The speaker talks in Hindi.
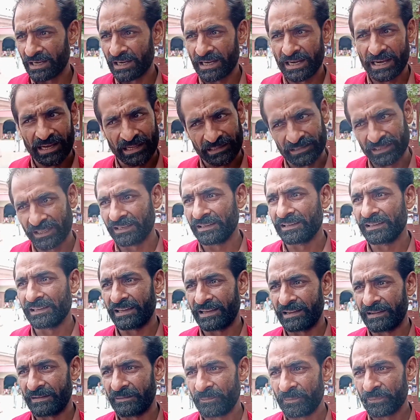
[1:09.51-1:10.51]
यहाँ आते ही
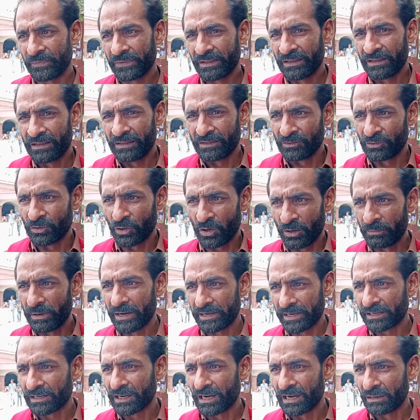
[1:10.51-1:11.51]
नहीं है जो
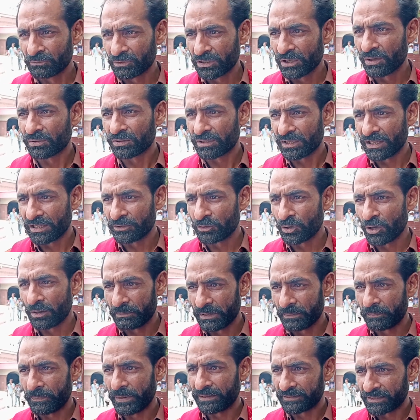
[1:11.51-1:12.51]
हमारे काम के होते हैं जो
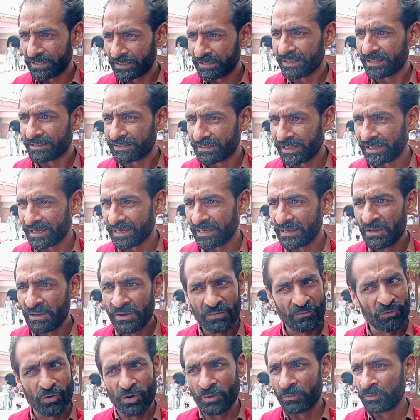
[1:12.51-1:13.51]
हमें पैसा देते
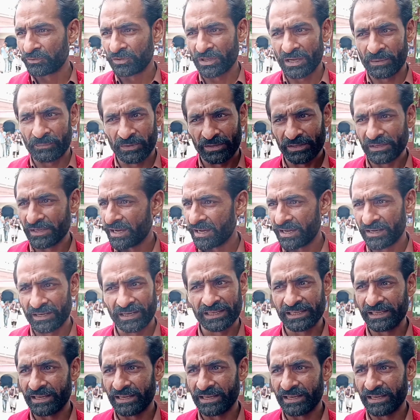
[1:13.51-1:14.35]
हैं वो मुसाफिर यहाँ